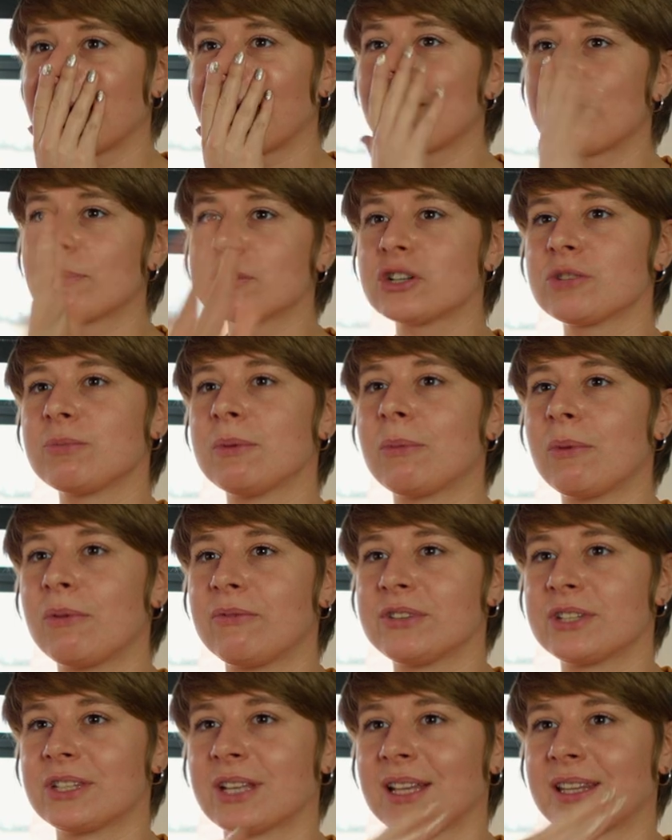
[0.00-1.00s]
A możesz mi
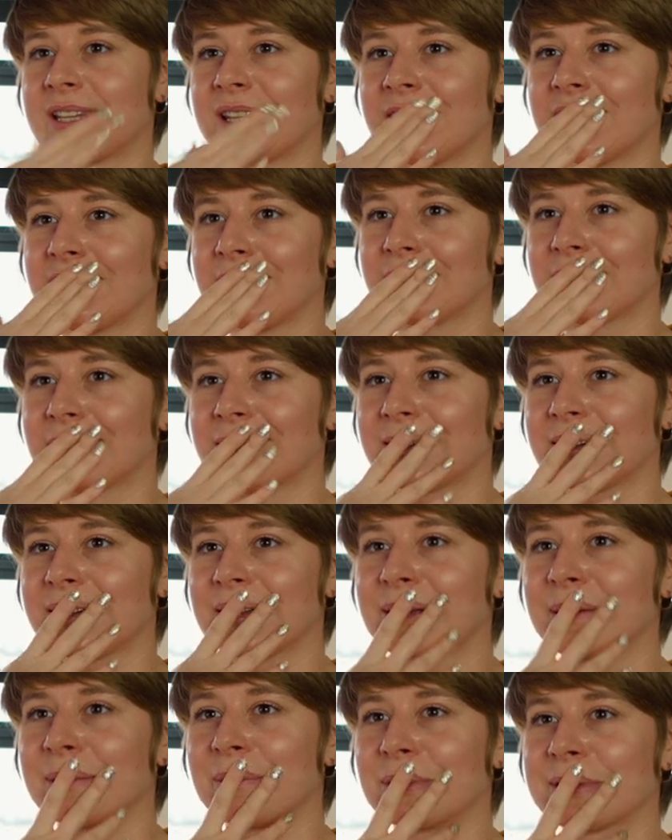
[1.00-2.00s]
mówić na ty?
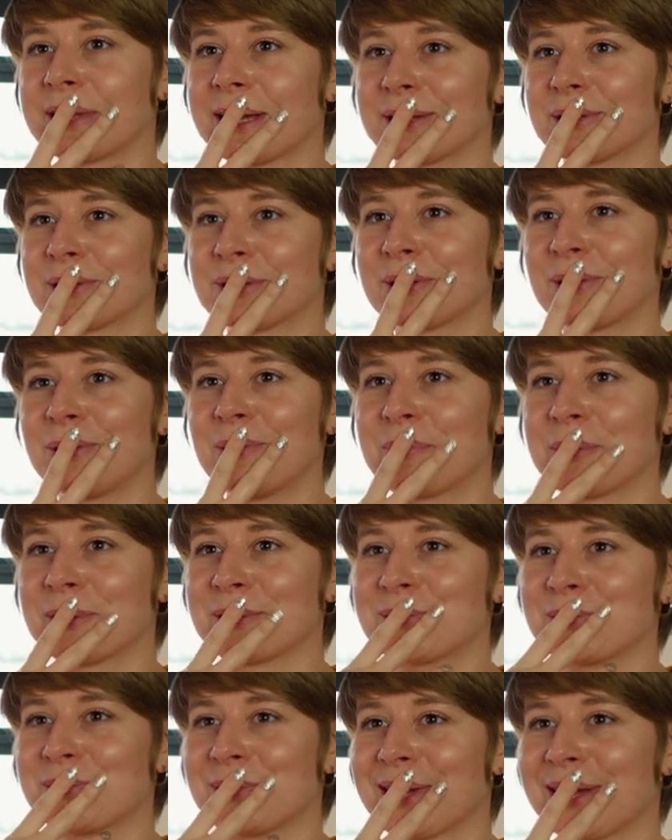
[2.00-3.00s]
Bo tak to się głupio
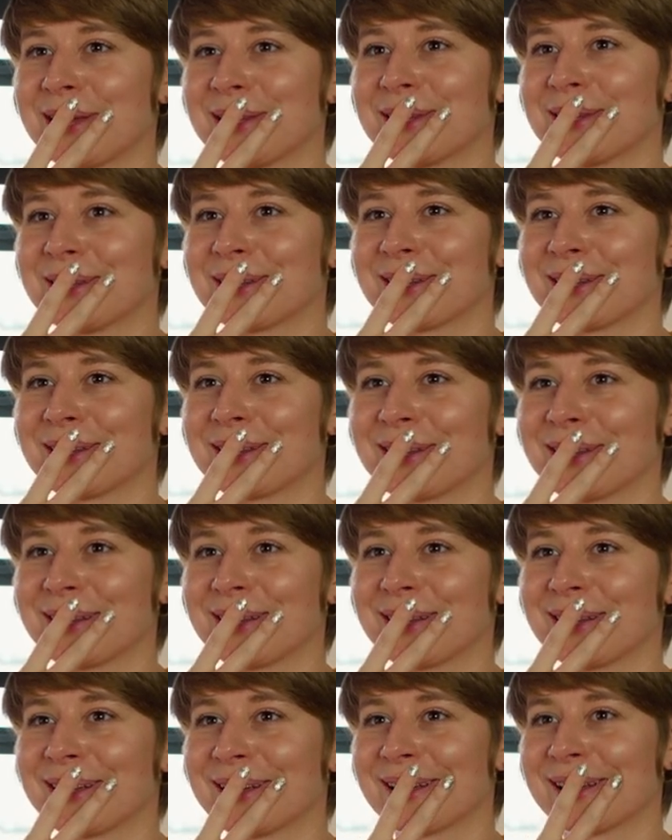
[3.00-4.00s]
czuję. Jezu, ja
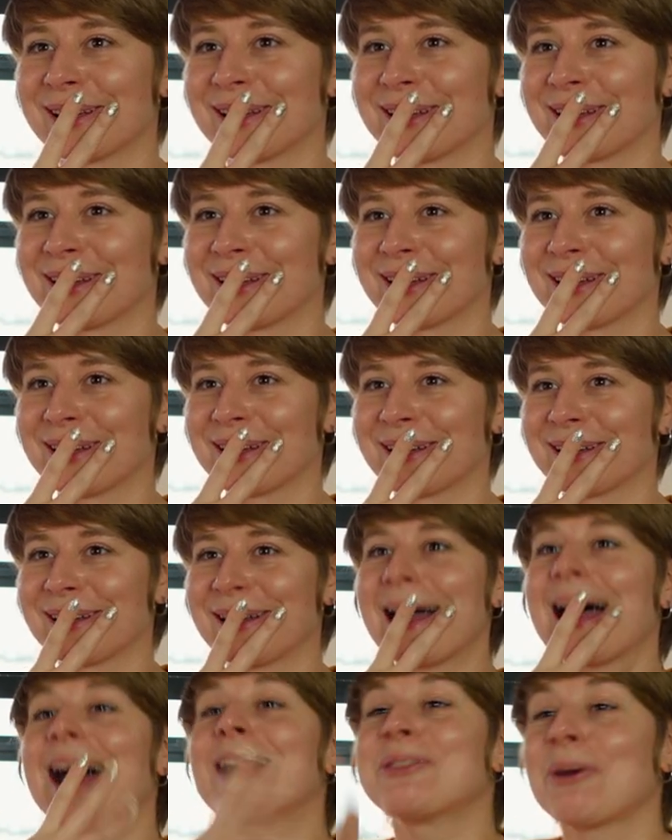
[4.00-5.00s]
tak jestem
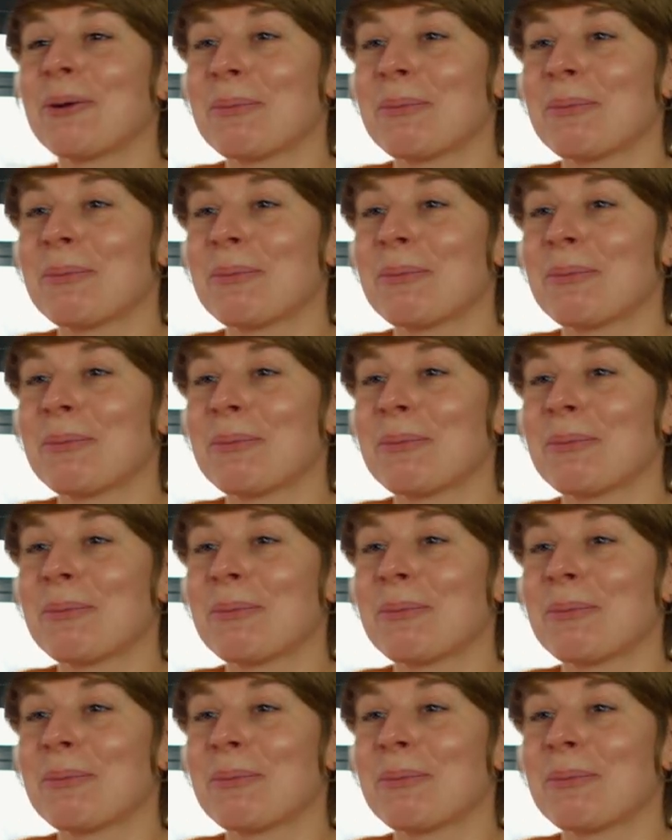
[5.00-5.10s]
A,